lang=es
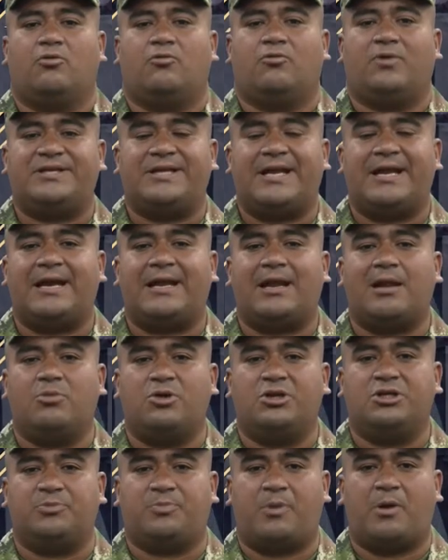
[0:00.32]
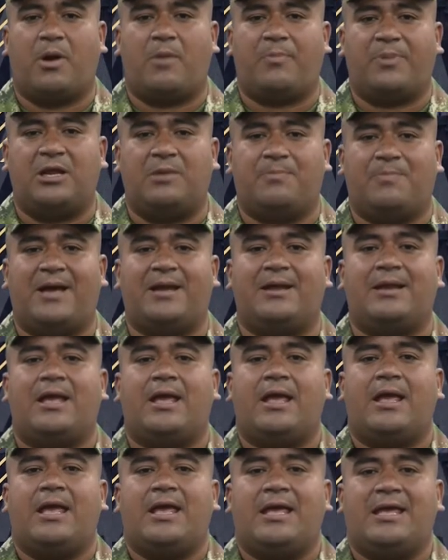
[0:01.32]
fue llegar al municipio de Mapiripán
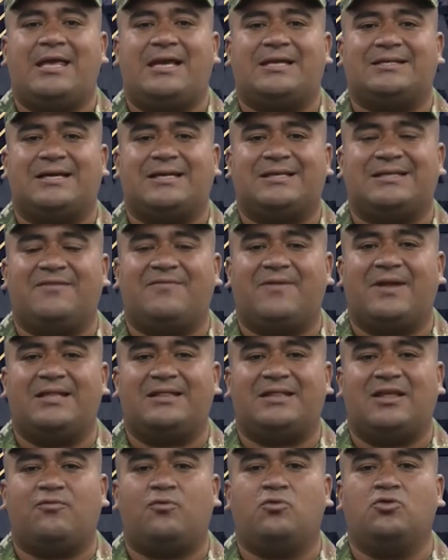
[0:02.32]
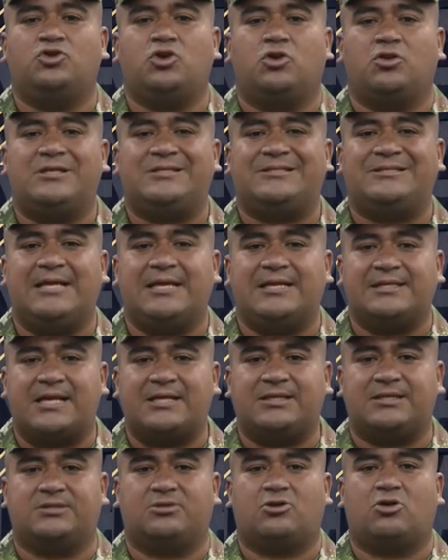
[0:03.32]
y hacer diferentes funciones
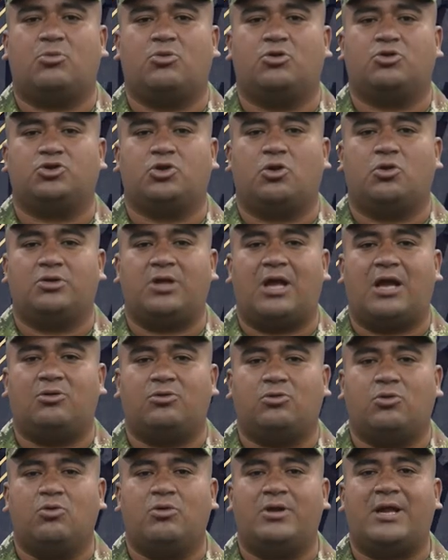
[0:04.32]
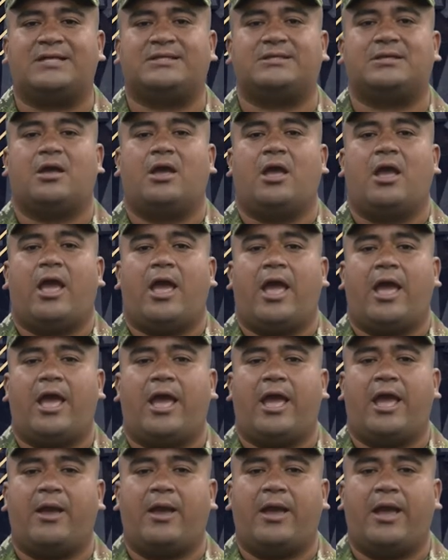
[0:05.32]
circenses, como show de alturas,
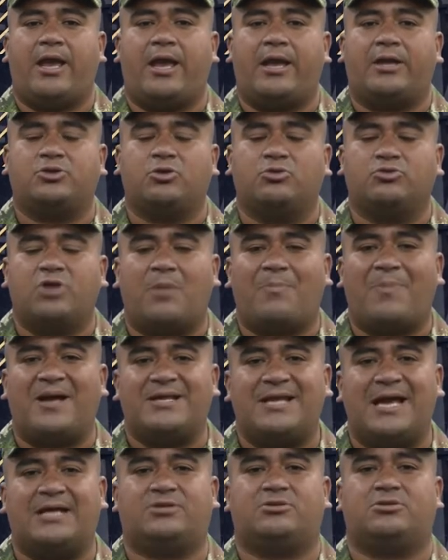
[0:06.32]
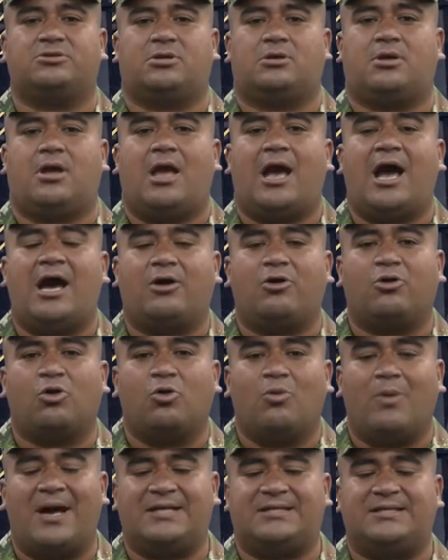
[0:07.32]
eh, show de payasos,
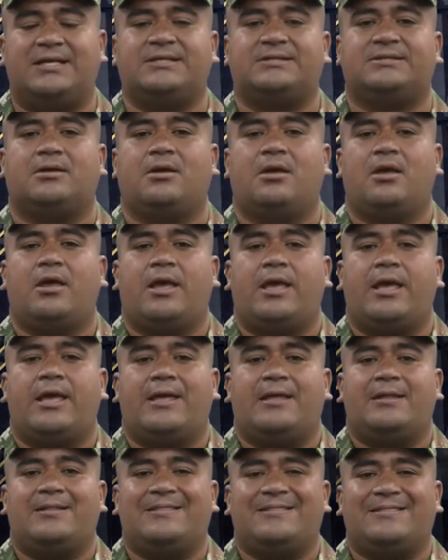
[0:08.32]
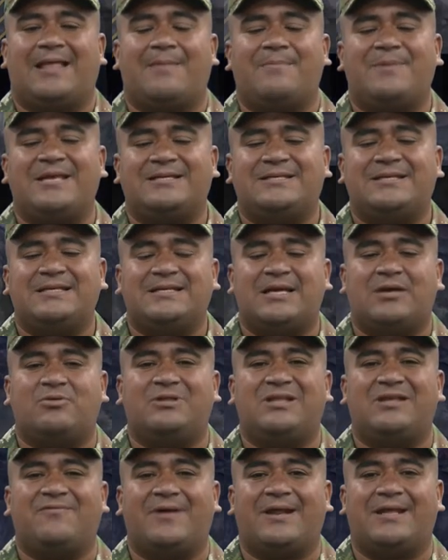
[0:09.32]
acrobacias. También se hicieron
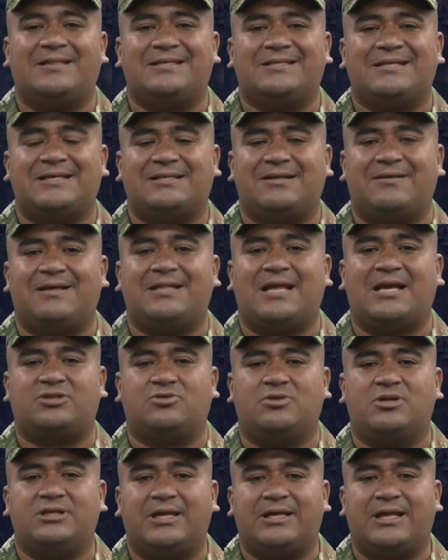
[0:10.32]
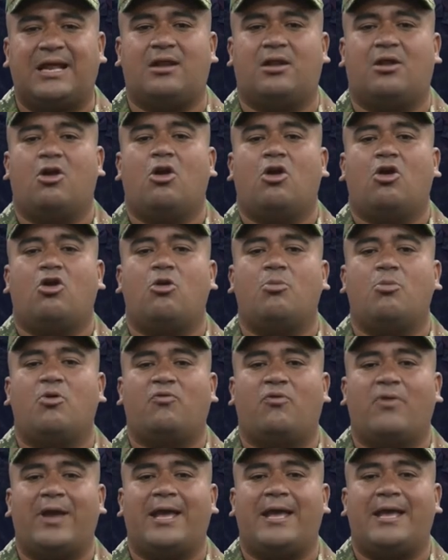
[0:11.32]
diferentes actividades de acción integral, como
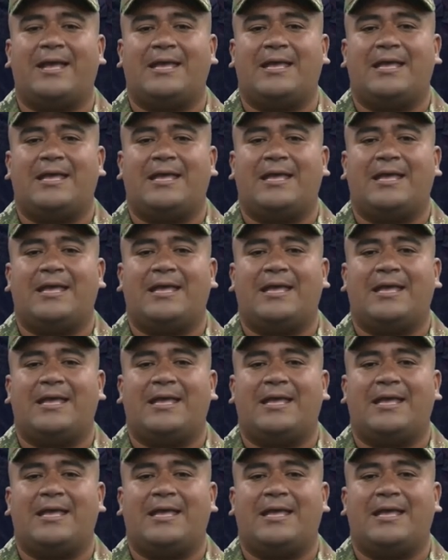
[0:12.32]
fue